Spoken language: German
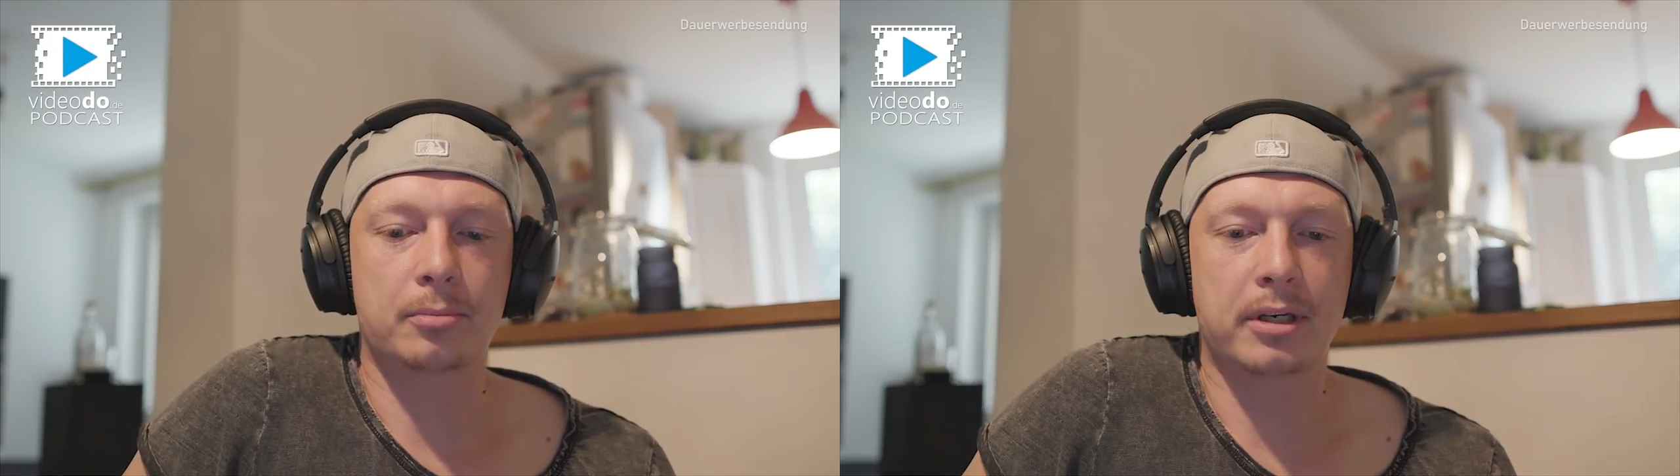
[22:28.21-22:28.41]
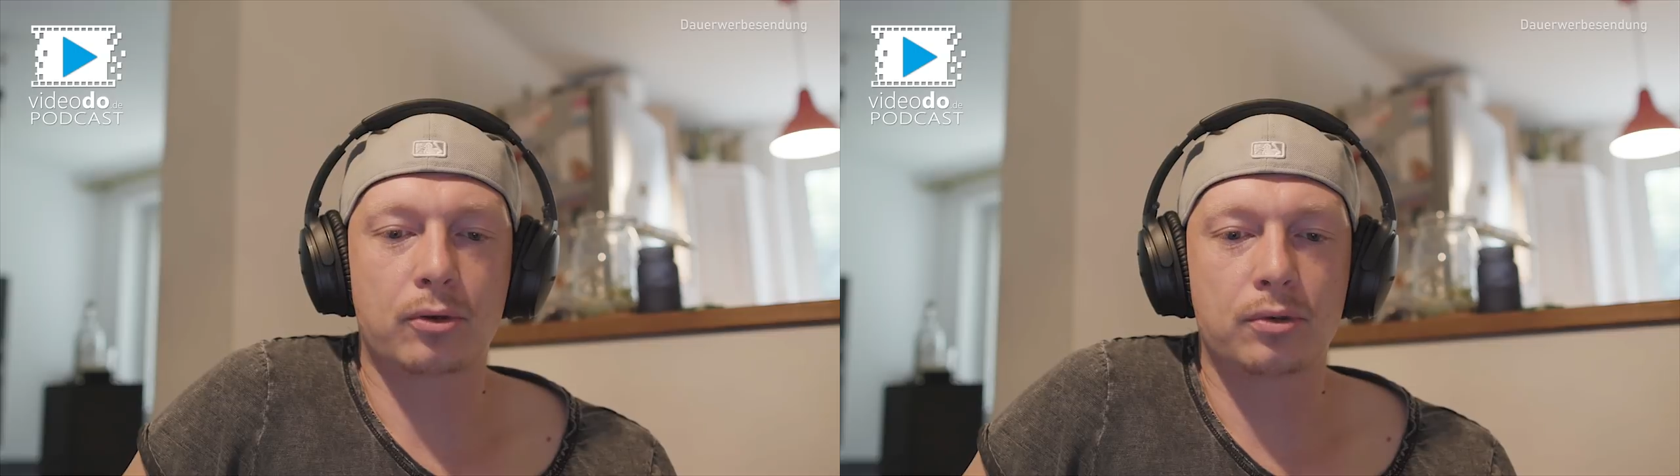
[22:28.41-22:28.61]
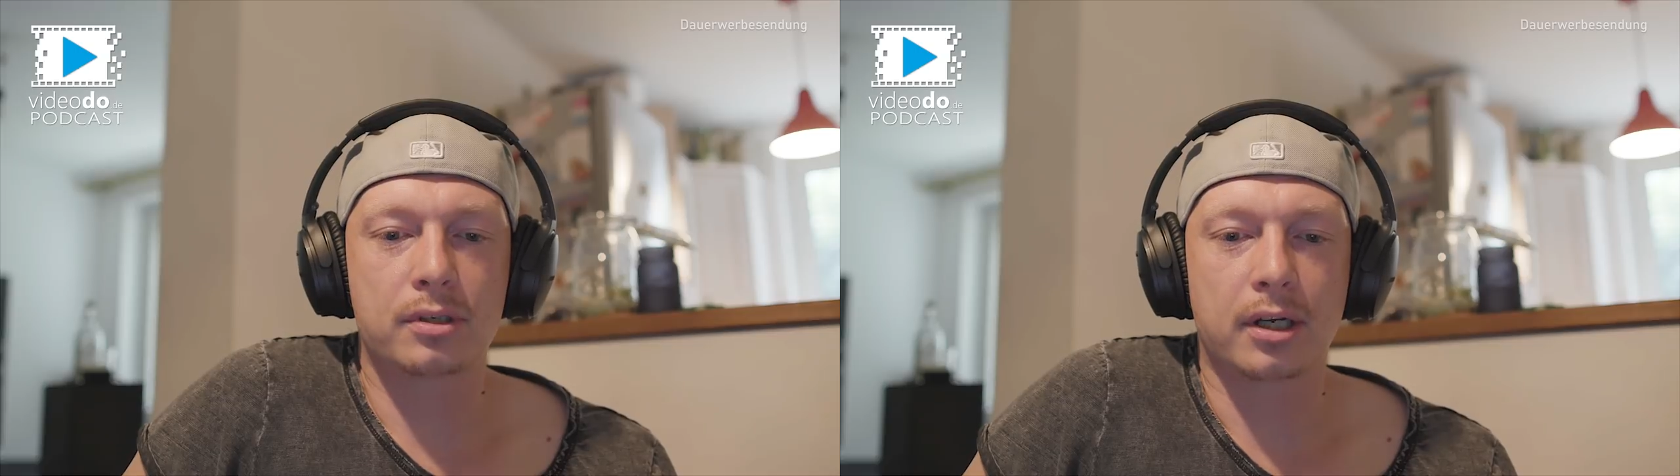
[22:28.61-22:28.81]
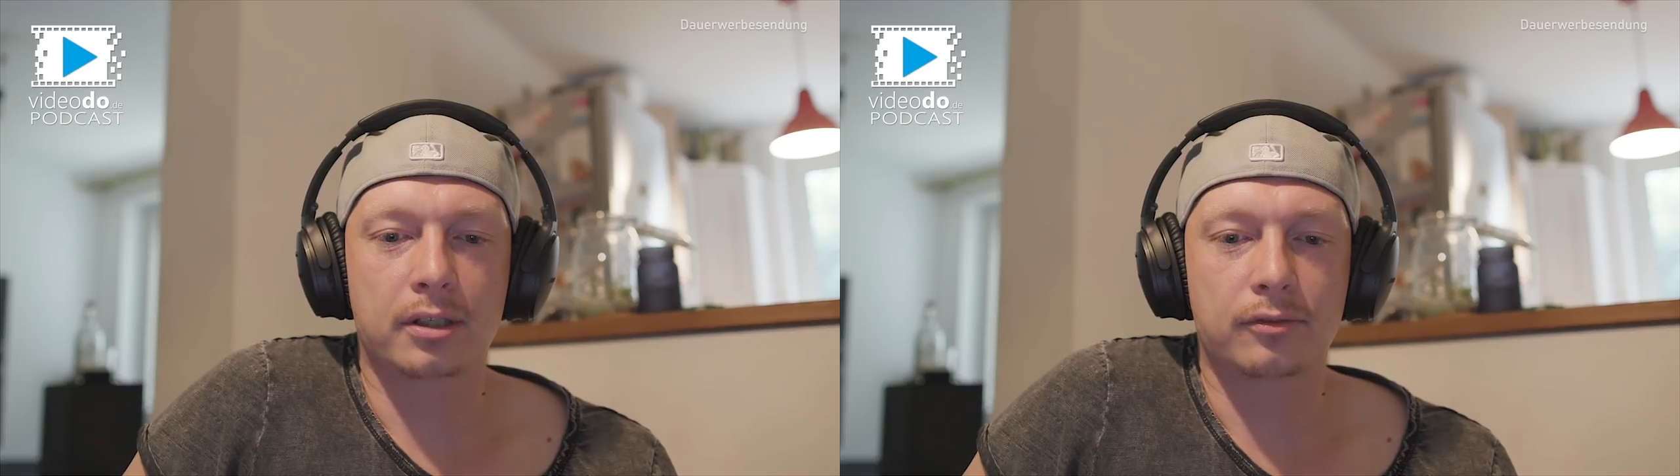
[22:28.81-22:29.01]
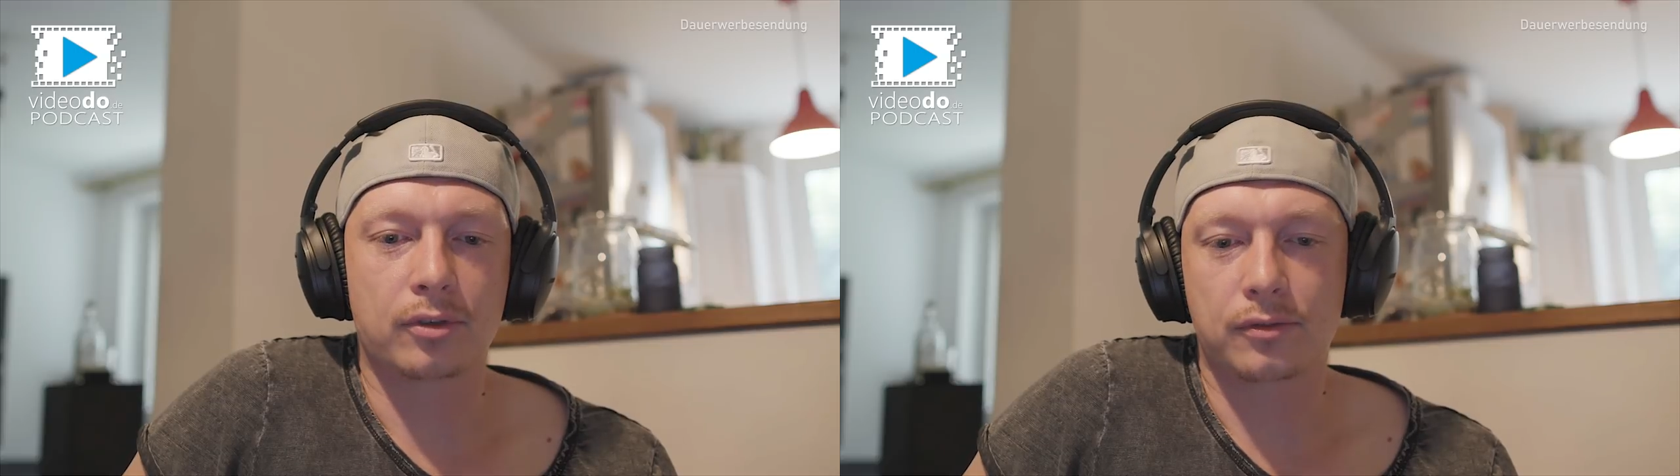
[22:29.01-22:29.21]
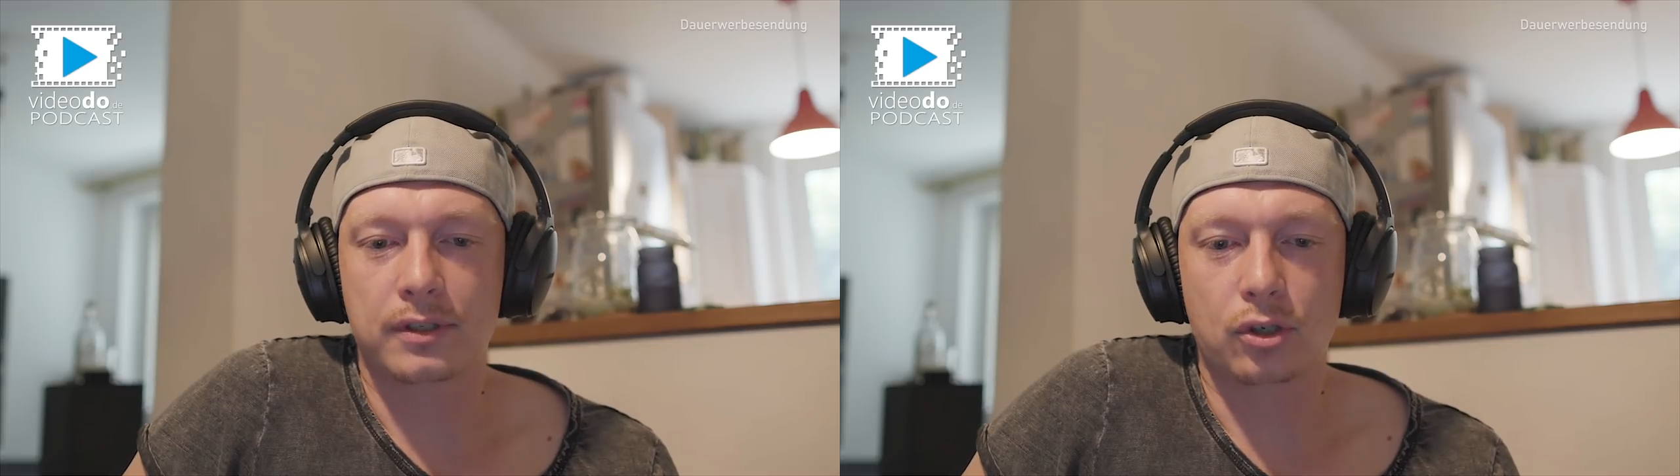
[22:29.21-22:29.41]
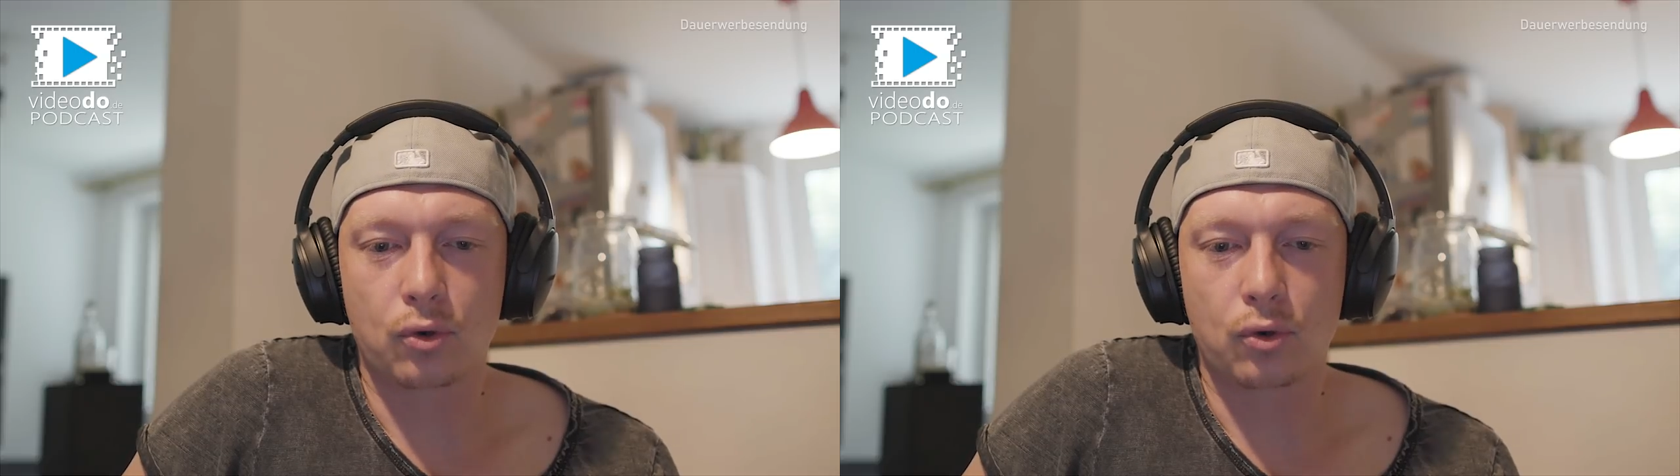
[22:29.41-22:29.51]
Ich meine, der Kunde zahlt dafür. Also wenn es eine